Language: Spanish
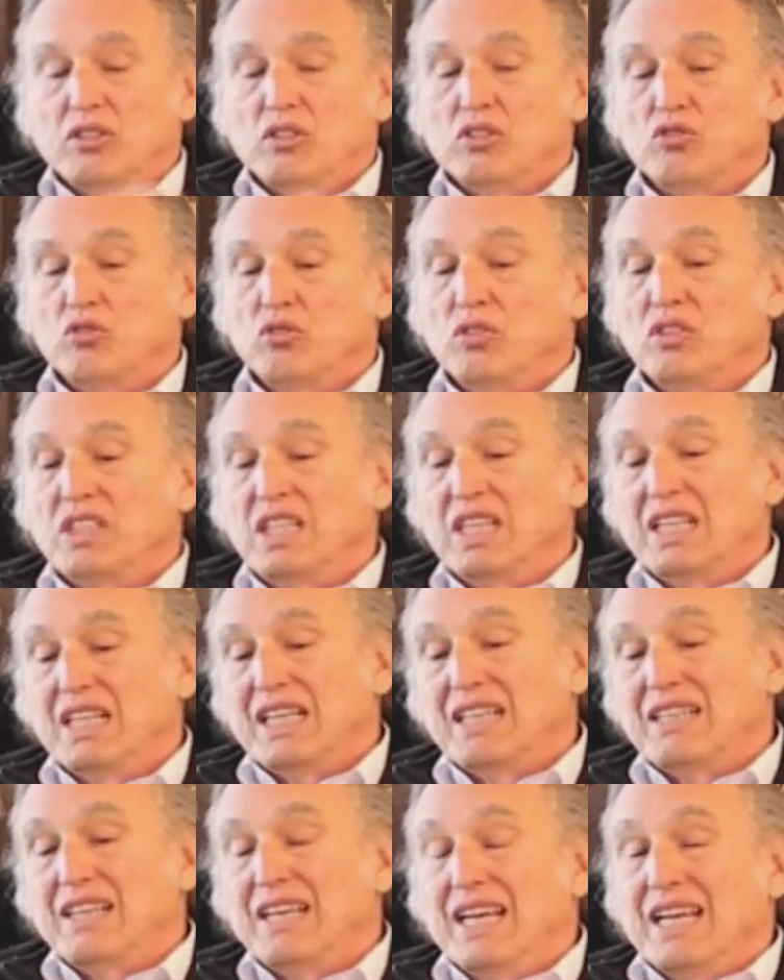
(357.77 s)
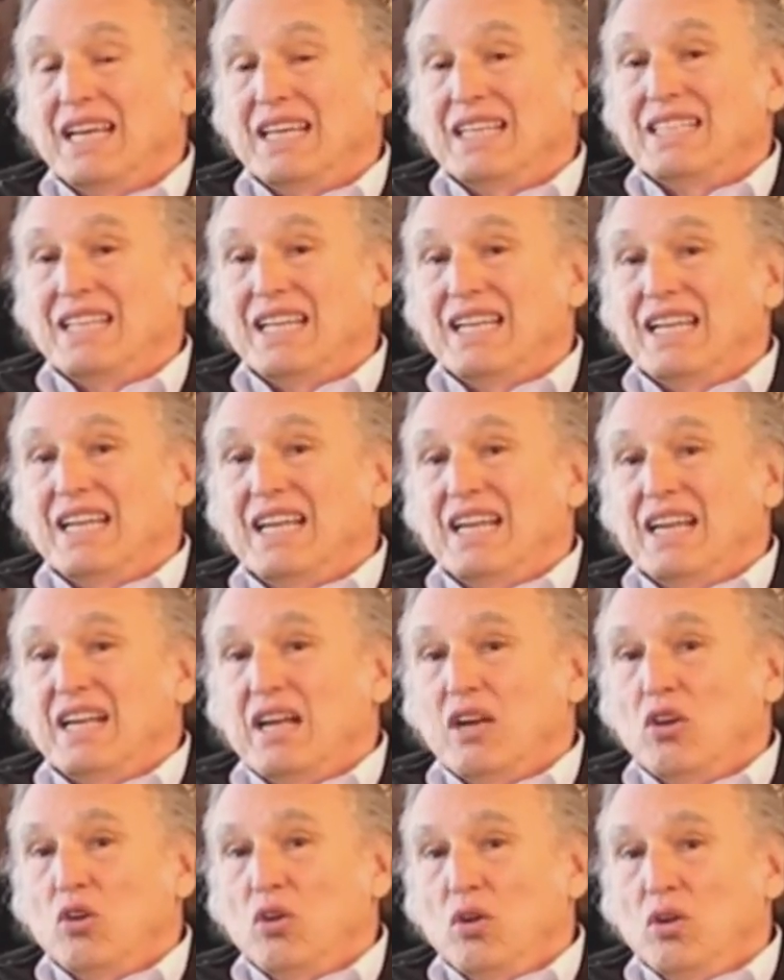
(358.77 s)
Entonces uno tiene que tener el
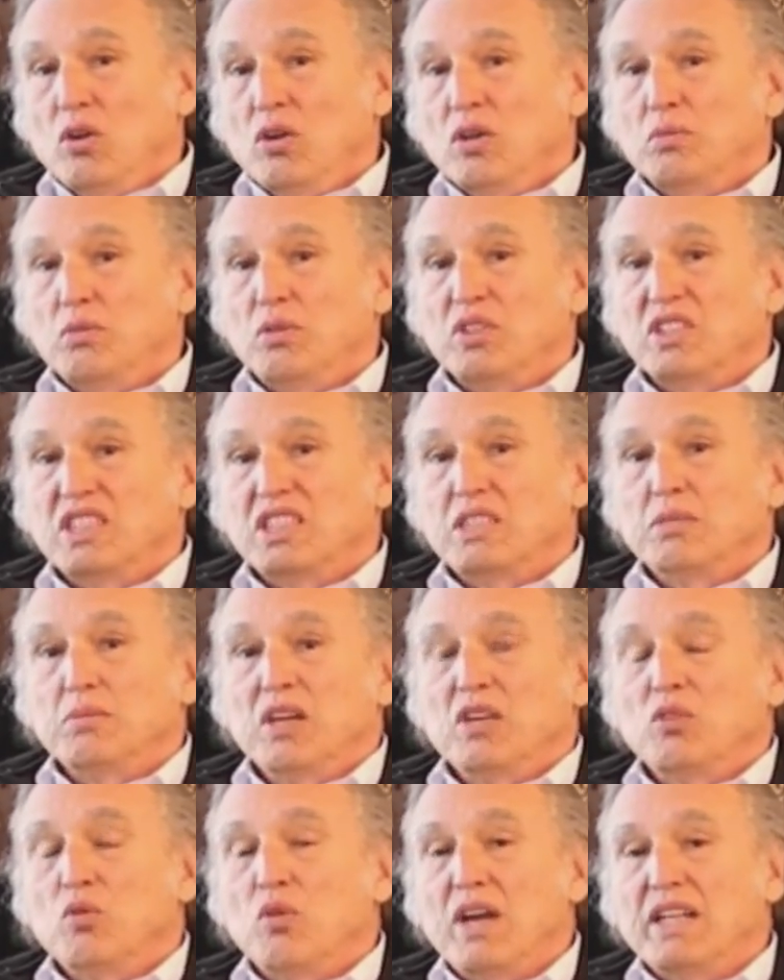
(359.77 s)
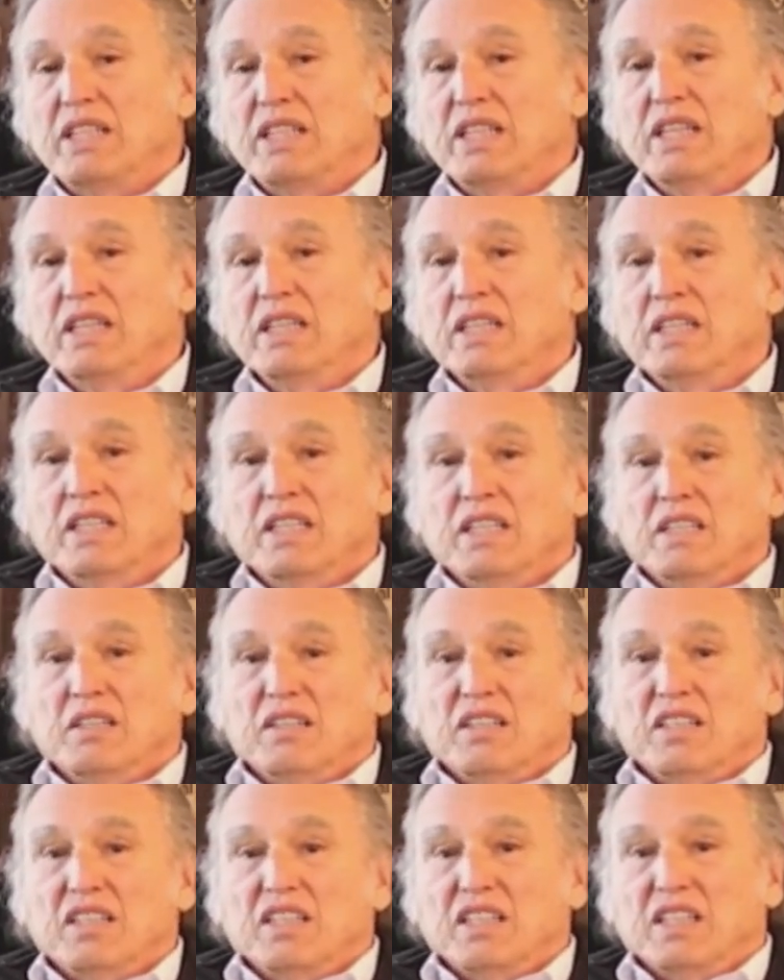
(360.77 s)
reloj por encima del guante
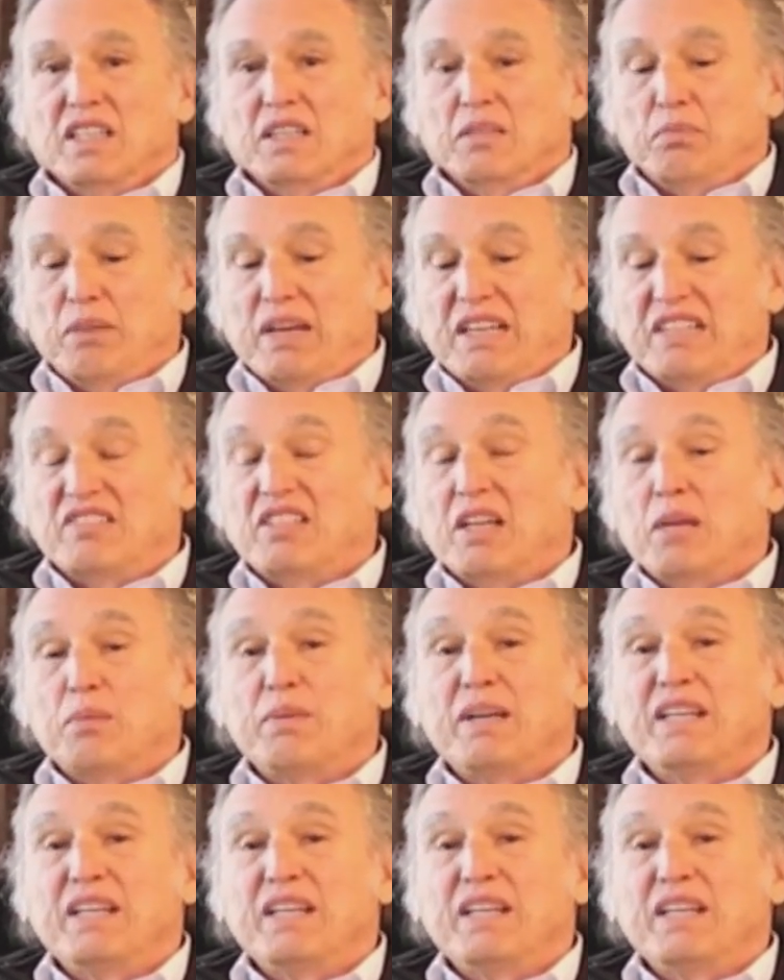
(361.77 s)
eh, para estar